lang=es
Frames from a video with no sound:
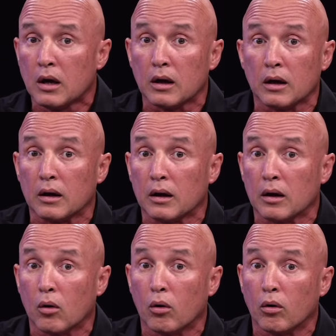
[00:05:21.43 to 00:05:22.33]

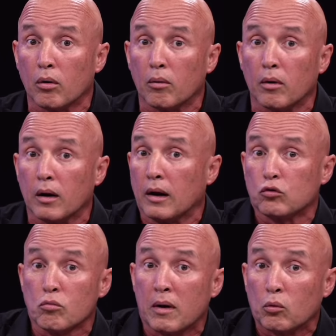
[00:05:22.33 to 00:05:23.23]
Eh, eh,
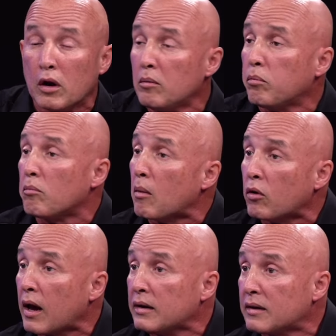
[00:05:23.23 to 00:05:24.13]
Jesús Manuel, por más
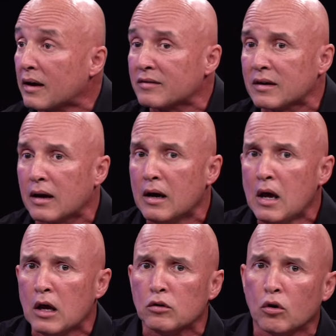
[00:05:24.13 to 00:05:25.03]
buena gente que sea,
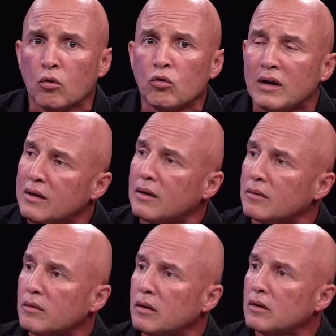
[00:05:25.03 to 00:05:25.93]
no es un
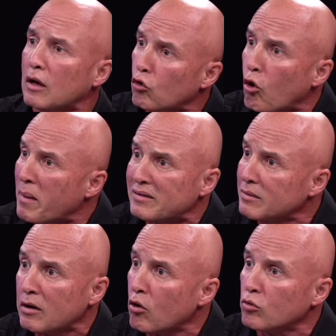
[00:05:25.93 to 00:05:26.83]
líder, o sea, no lo
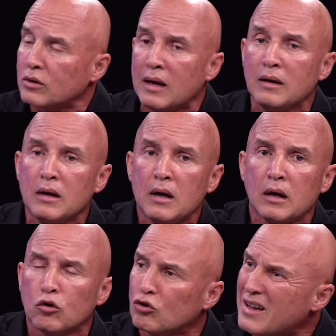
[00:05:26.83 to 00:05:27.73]
perciben como tal,
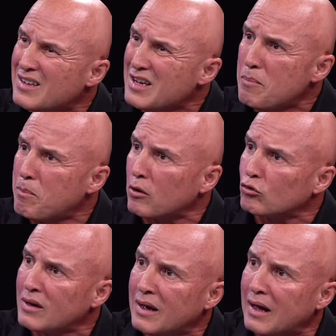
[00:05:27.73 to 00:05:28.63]
no tiene chispa, no
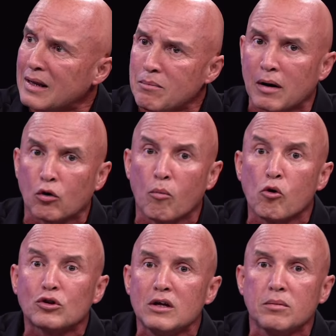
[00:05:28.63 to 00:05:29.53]
tiene carisma, no
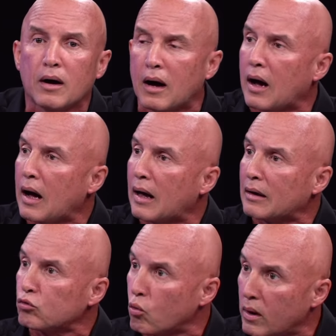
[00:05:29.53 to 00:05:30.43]
motiva a
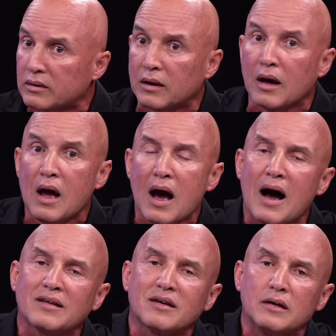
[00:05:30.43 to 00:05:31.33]
su hueste
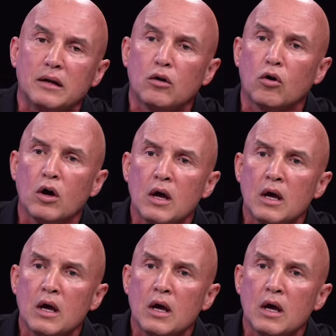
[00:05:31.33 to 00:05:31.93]
a seguirlo.